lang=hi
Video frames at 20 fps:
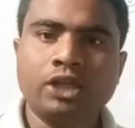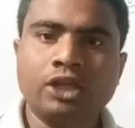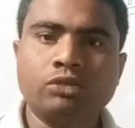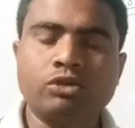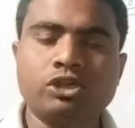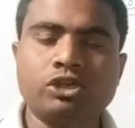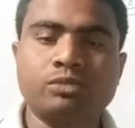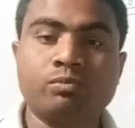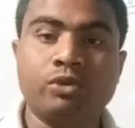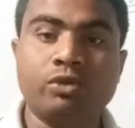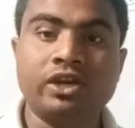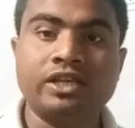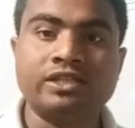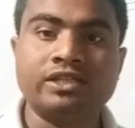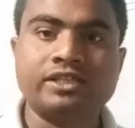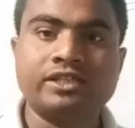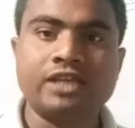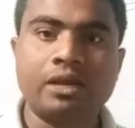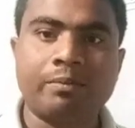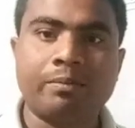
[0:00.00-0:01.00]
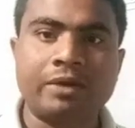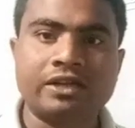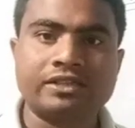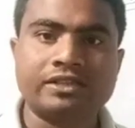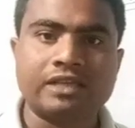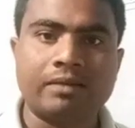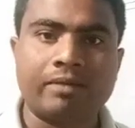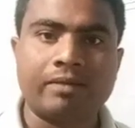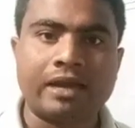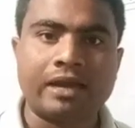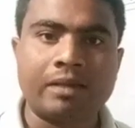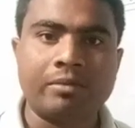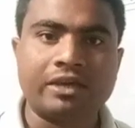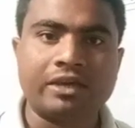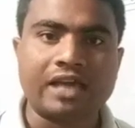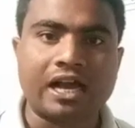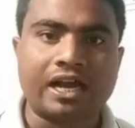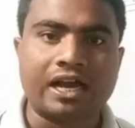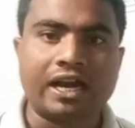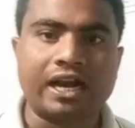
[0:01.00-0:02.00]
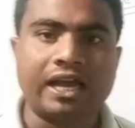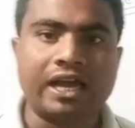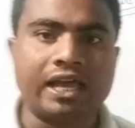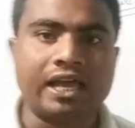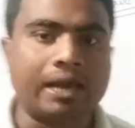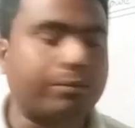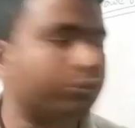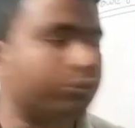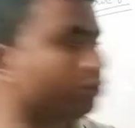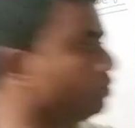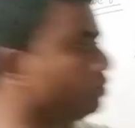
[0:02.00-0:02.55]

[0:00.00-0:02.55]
तो एक्सपोनेंशियल फंक्शन वाला में क्या करना है आपको